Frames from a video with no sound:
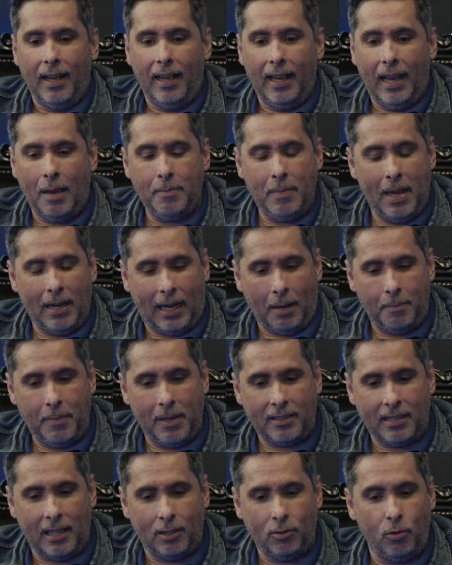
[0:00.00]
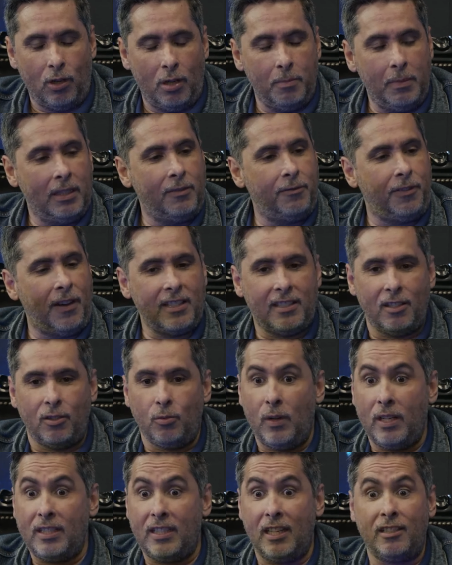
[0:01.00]
a minha cabeça dura me fazendo
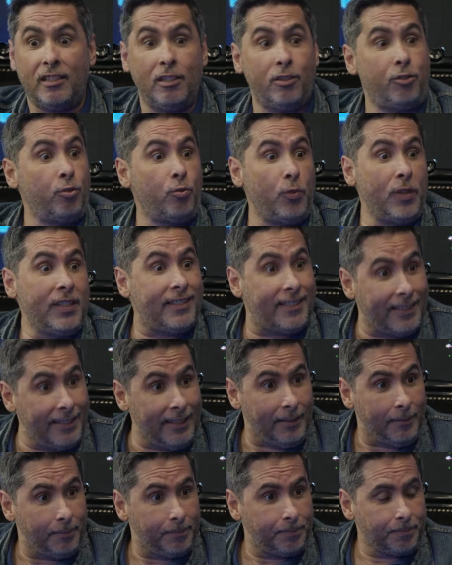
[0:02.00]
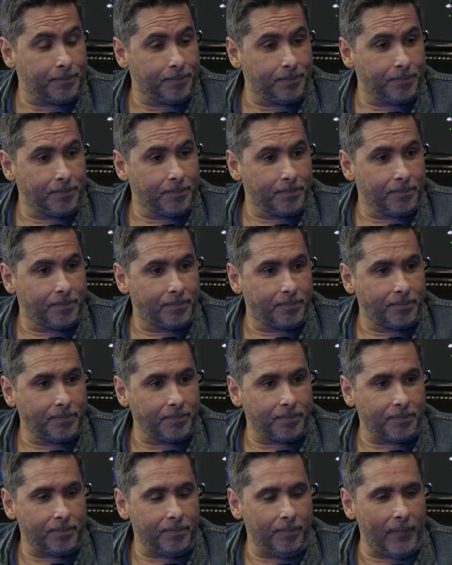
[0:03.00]
um exercício do IC.
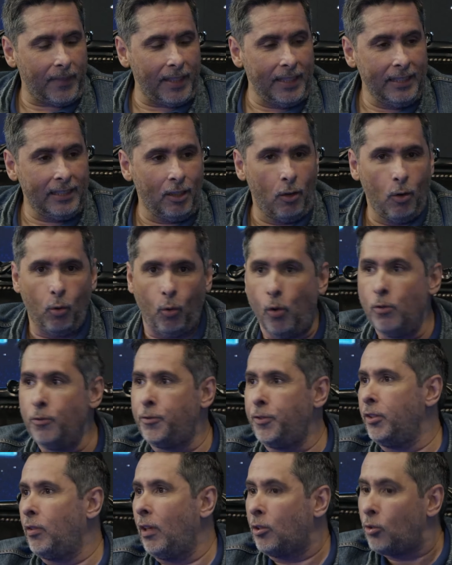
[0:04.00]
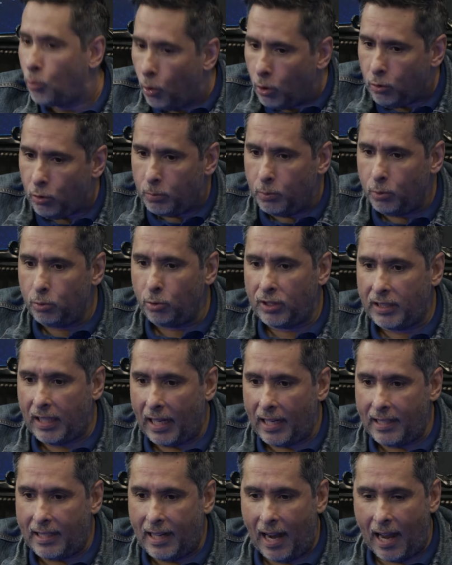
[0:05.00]
Então, eu convido a todo mundo que está
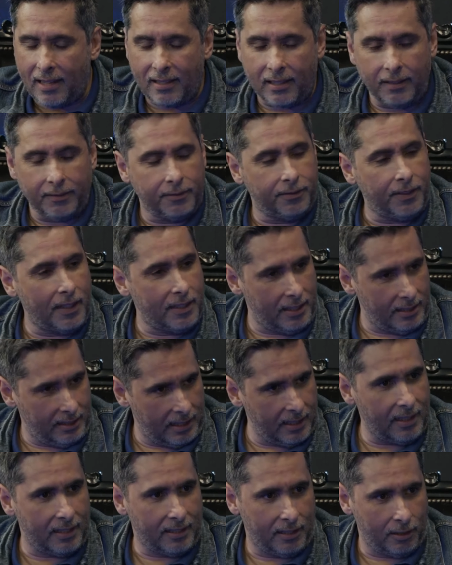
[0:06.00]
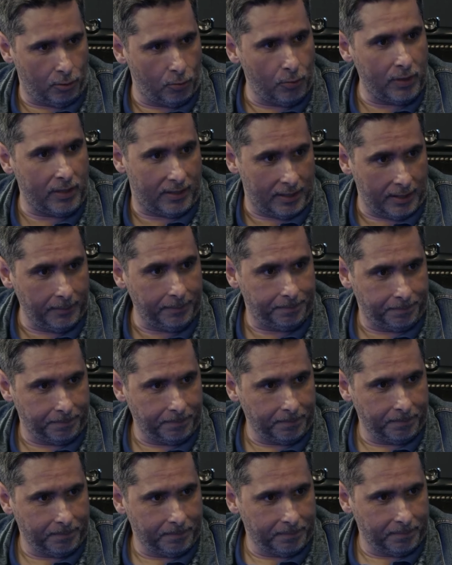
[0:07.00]
em casa a fazer esse exercício do IC.
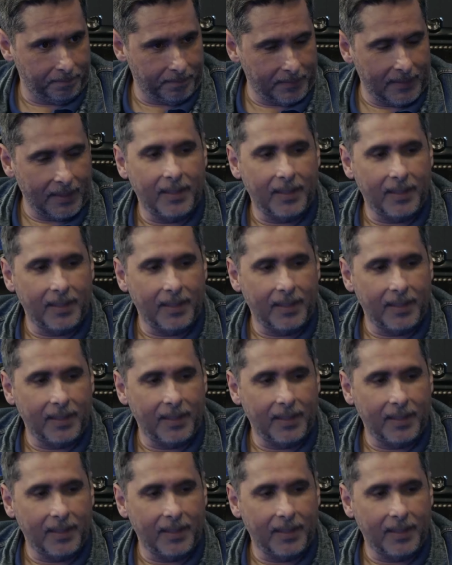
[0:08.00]
E se?